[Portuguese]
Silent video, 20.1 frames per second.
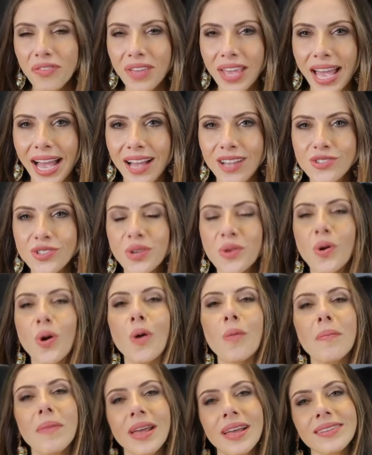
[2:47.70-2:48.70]
viagem
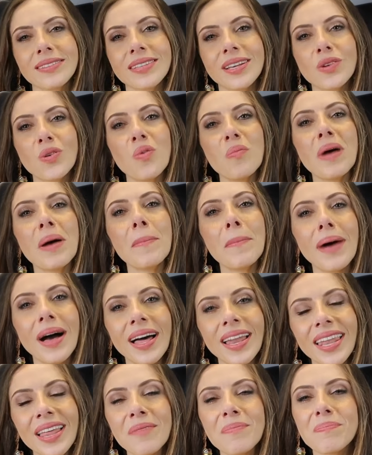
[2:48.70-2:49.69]
começa com uma
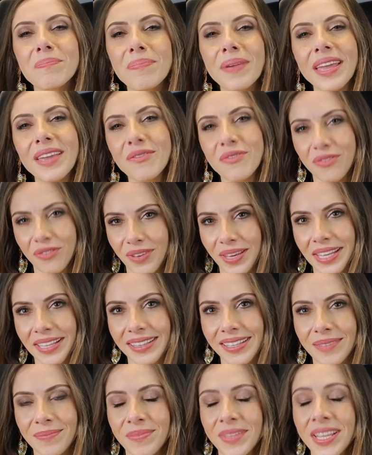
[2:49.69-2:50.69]
mala bem
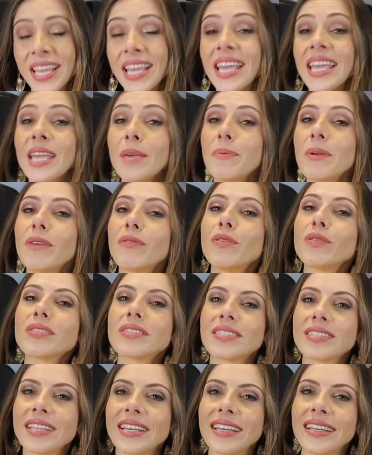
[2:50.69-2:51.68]
feita. E para
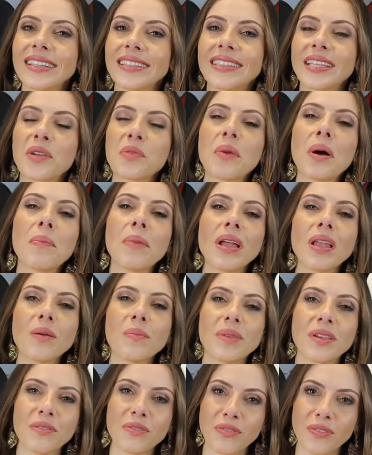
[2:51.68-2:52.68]
você ter uma
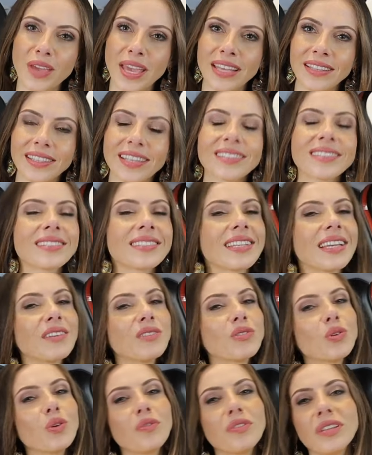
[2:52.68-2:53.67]
mala bem feita,
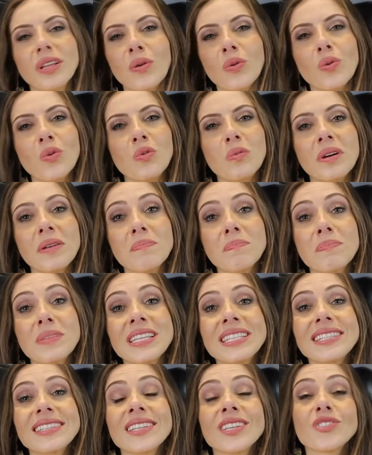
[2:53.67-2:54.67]
sem dúvida alguma,
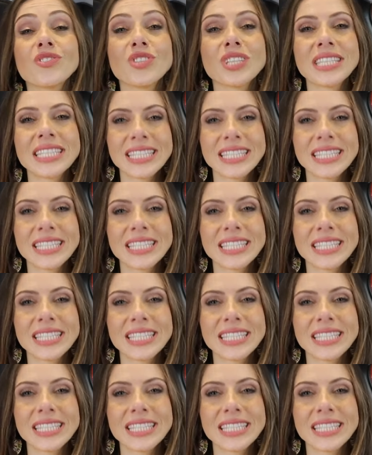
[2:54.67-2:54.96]
precisa de